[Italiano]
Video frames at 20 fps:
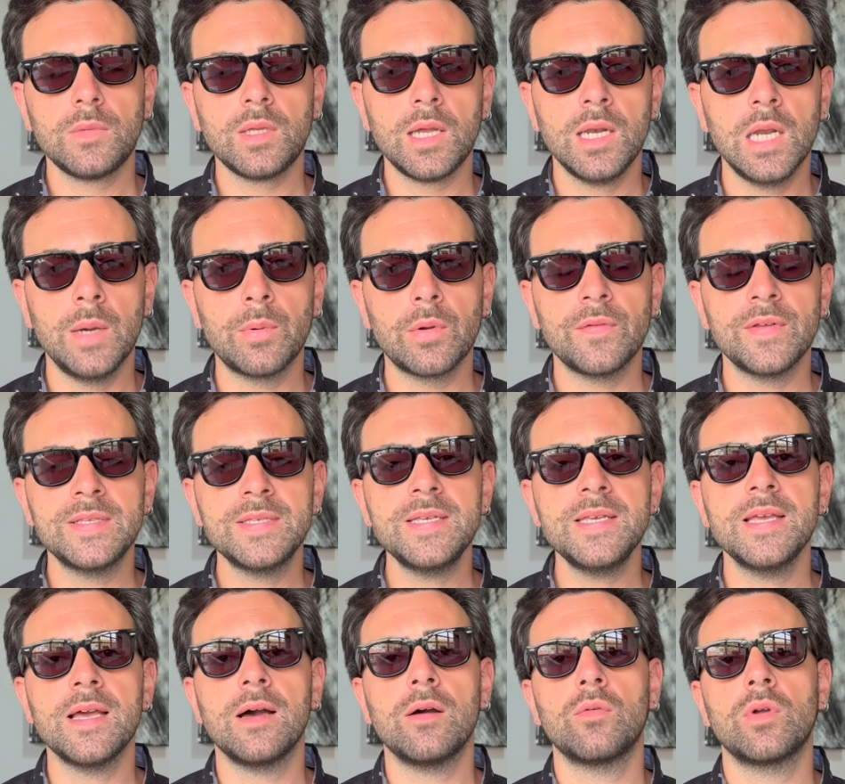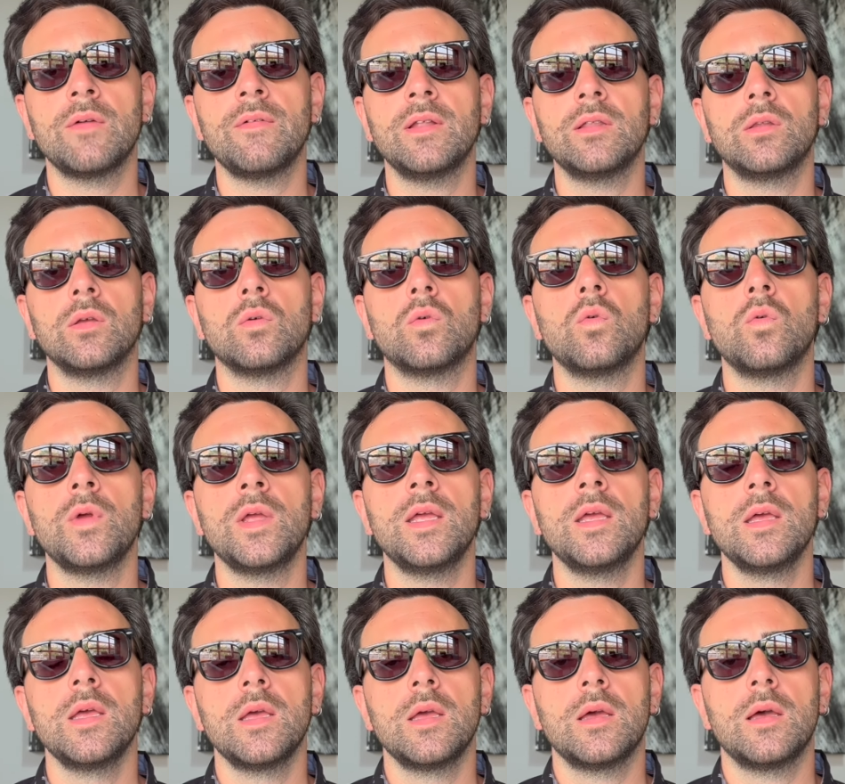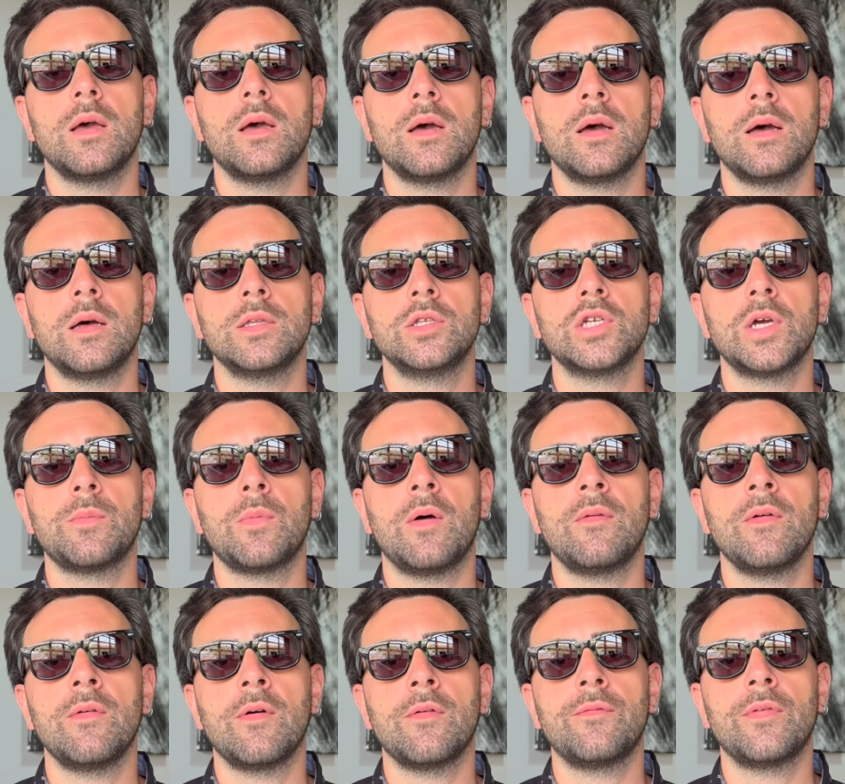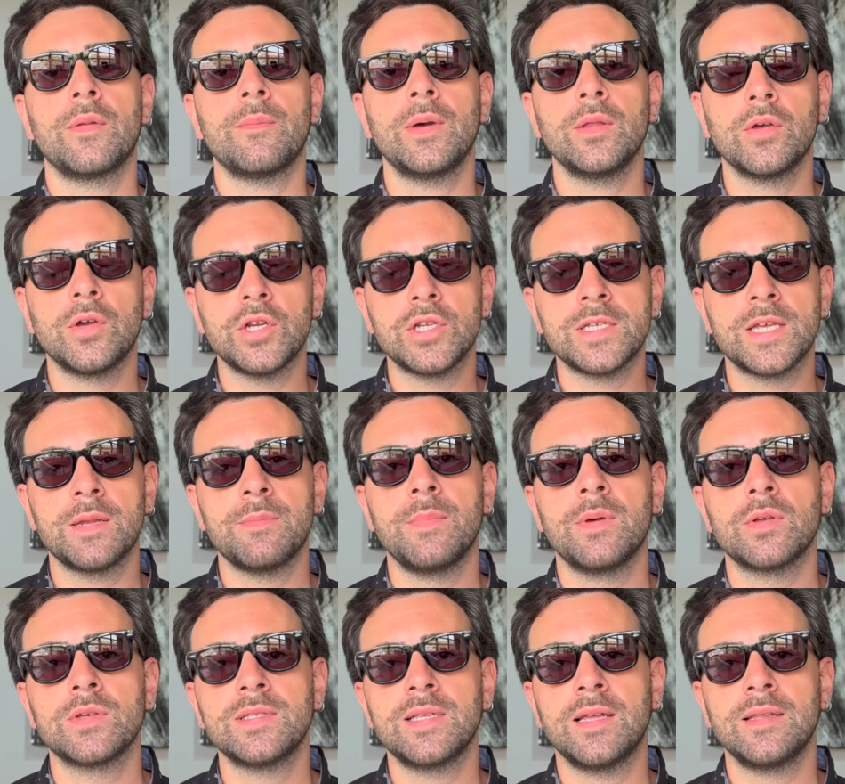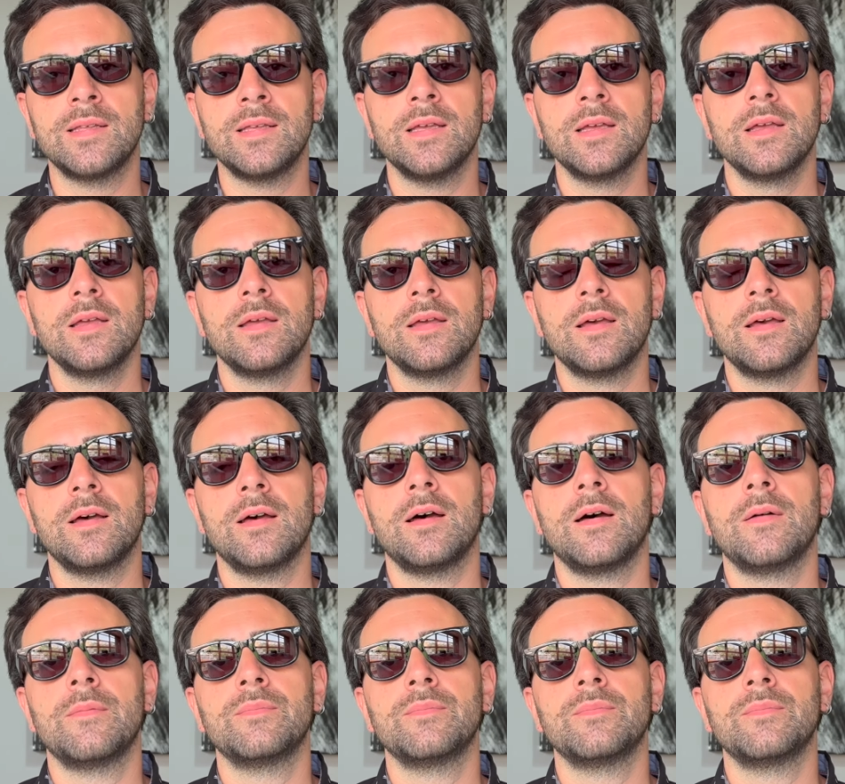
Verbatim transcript: la profezia, un evento in cui eh, diciamo, avevo affermato che ci sarebbero stati eh,